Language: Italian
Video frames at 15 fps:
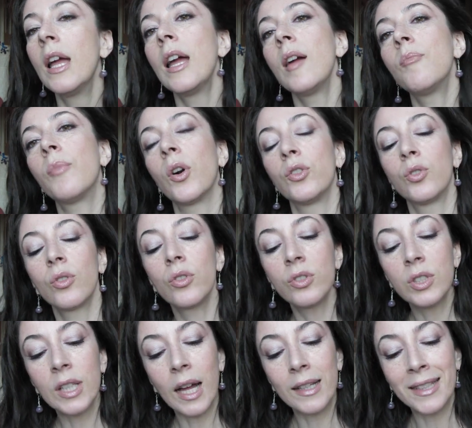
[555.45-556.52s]
e poi sono
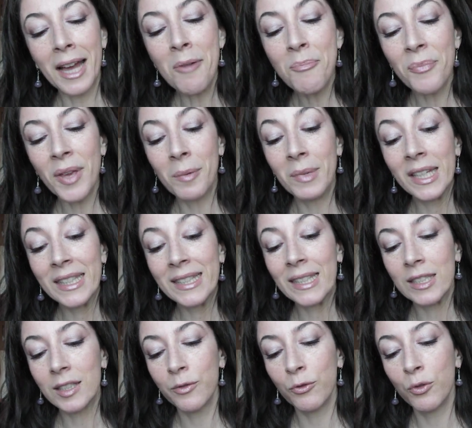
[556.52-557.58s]
state
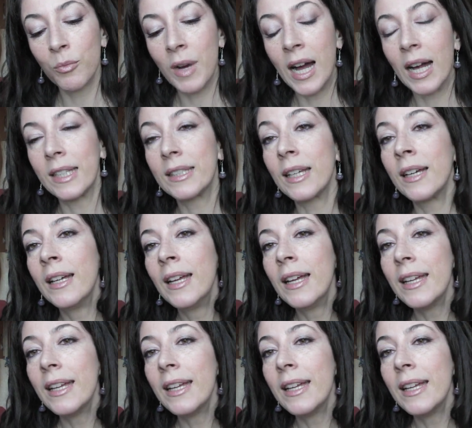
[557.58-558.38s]
ampiamente sfumate.